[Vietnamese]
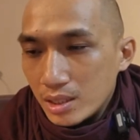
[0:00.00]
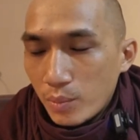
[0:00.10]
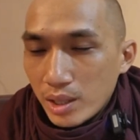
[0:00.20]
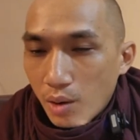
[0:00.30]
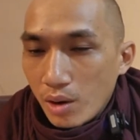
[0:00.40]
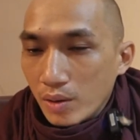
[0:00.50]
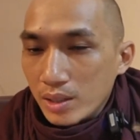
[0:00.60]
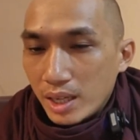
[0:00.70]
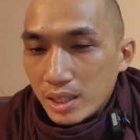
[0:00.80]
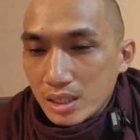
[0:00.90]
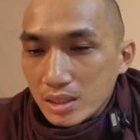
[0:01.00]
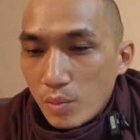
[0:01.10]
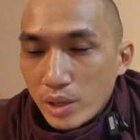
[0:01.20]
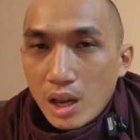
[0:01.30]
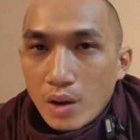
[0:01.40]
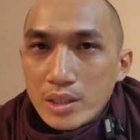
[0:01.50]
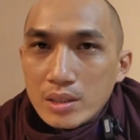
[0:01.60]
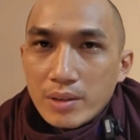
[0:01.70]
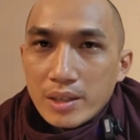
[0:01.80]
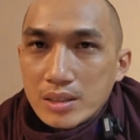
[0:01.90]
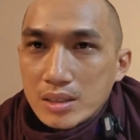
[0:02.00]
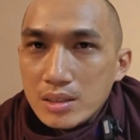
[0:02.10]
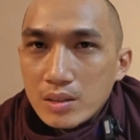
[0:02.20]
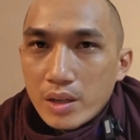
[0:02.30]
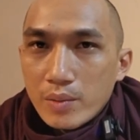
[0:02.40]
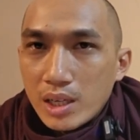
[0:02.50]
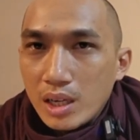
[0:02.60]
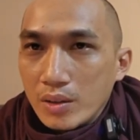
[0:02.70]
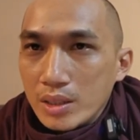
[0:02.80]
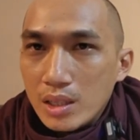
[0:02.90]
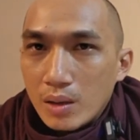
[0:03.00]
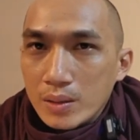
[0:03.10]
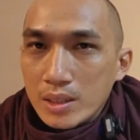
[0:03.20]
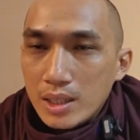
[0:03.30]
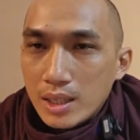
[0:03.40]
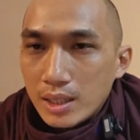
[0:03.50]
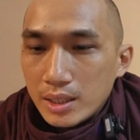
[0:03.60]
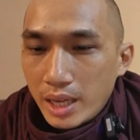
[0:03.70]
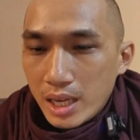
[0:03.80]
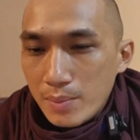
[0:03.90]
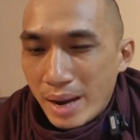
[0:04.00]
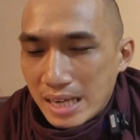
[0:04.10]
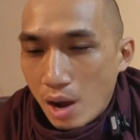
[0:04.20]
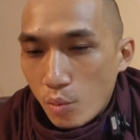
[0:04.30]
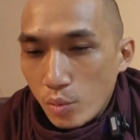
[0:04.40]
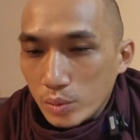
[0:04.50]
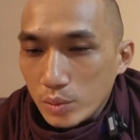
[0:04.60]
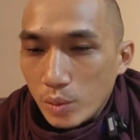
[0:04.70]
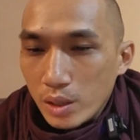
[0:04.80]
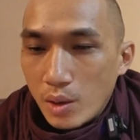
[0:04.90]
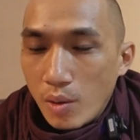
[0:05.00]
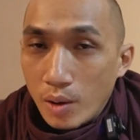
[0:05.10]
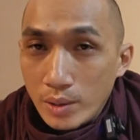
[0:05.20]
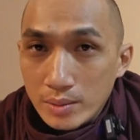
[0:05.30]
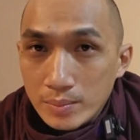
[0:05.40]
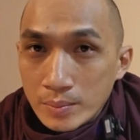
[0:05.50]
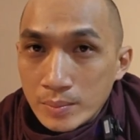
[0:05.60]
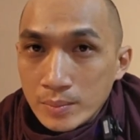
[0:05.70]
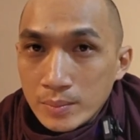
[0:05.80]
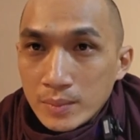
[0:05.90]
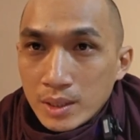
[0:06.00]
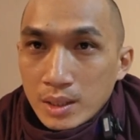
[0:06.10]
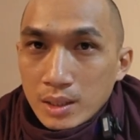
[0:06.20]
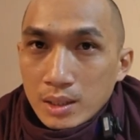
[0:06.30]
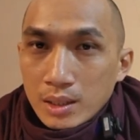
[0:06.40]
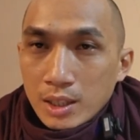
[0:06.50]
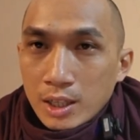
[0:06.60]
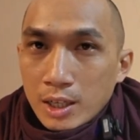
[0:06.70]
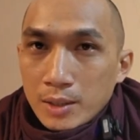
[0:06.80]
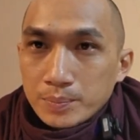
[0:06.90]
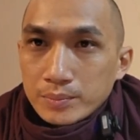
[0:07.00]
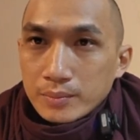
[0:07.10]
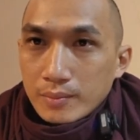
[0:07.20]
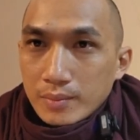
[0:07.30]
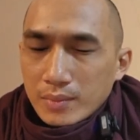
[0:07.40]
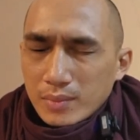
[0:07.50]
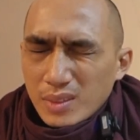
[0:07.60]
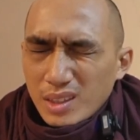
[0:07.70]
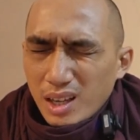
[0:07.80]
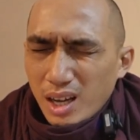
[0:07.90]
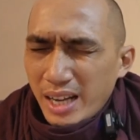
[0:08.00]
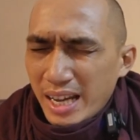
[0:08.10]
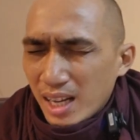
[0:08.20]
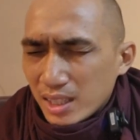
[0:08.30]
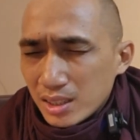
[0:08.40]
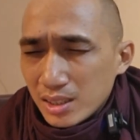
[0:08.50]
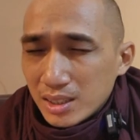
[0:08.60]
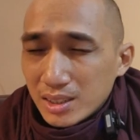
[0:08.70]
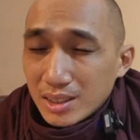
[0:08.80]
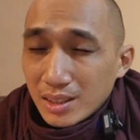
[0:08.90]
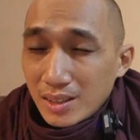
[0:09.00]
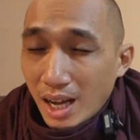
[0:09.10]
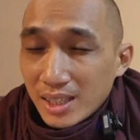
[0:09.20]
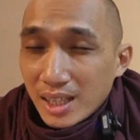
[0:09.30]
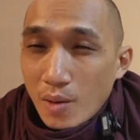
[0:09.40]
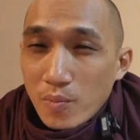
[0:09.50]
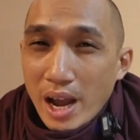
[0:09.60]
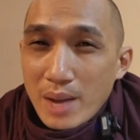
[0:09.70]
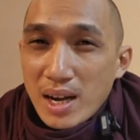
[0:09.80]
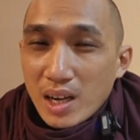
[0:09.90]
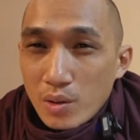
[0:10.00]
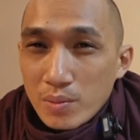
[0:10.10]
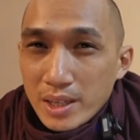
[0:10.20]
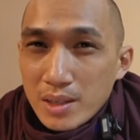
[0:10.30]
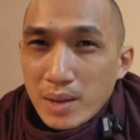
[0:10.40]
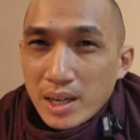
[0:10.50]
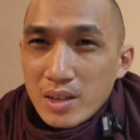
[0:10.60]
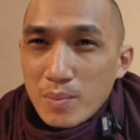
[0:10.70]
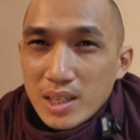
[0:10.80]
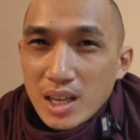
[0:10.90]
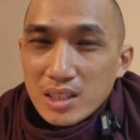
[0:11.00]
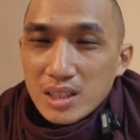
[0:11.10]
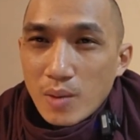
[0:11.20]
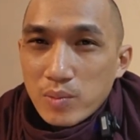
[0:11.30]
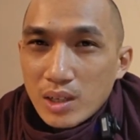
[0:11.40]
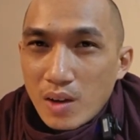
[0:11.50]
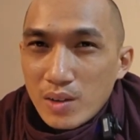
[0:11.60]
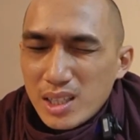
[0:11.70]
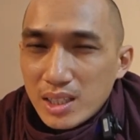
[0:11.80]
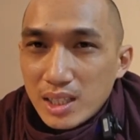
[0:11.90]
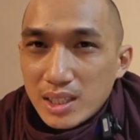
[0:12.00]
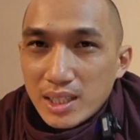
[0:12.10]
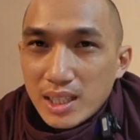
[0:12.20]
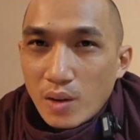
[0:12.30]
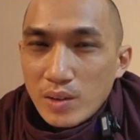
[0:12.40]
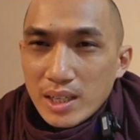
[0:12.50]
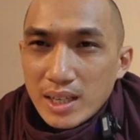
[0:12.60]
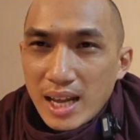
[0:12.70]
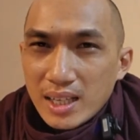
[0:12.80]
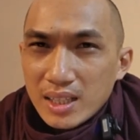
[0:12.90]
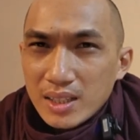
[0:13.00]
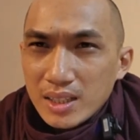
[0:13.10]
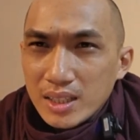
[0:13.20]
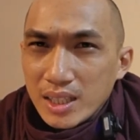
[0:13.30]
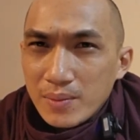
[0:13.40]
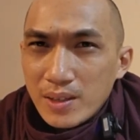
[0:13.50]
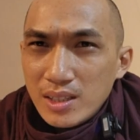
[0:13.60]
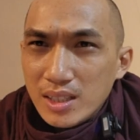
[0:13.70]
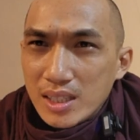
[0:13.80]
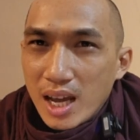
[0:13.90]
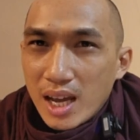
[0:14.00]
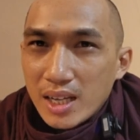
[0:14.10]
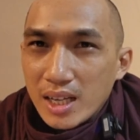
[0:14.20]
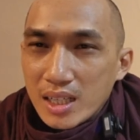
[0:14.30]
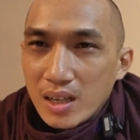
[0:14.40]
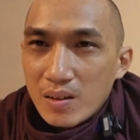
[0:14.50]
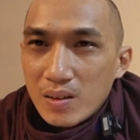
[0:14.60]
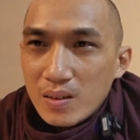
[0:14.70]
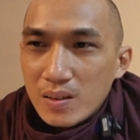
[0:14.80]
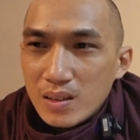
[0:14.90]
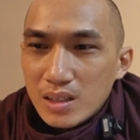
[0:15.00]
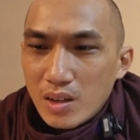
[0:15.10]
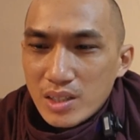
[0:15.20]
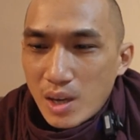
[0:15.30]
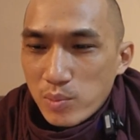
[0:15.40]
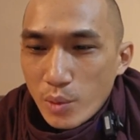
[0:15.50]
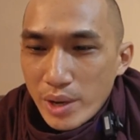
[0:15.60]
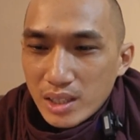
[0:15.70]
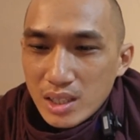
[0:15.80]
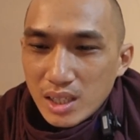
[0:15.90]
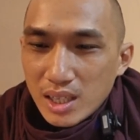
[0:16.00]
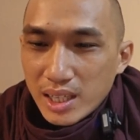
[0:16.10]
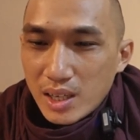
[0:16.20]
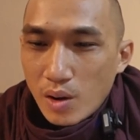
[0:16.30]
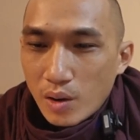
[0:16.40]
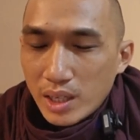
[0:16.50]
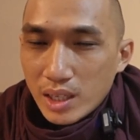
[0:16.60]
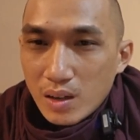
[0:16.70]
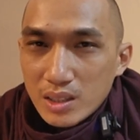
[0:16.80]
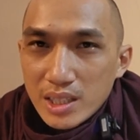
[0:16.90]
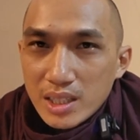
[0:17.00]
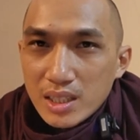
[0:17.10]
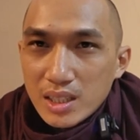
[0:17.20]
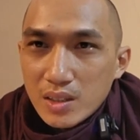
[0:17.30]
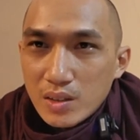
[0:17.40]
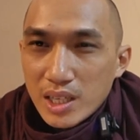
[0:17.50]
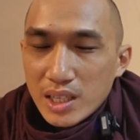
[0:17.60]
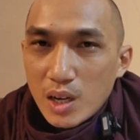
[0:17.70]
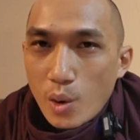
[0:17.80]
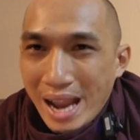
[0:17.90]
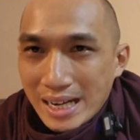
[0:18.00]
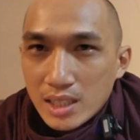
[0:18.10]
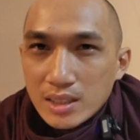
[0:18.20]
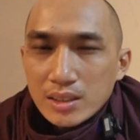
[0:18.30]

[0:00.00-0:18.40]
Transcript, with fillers: trong cái câu hỏi này nó có một cái lỗi thưa vị, nó có một cái lỗi lỗi à, ngay ban đầu của câu hỏi. À, ở đây là sư sư nói thật nha, không phải bắt lỗi vị nhưng mà nếu mà giờ sư không có nói cái cái cái lỗi này ra thì cái vấn đề nó nó sẽ không giải quyết. Thứ nhất là cái câu hỏi này nó sẽ nó sẽ nó loạn lên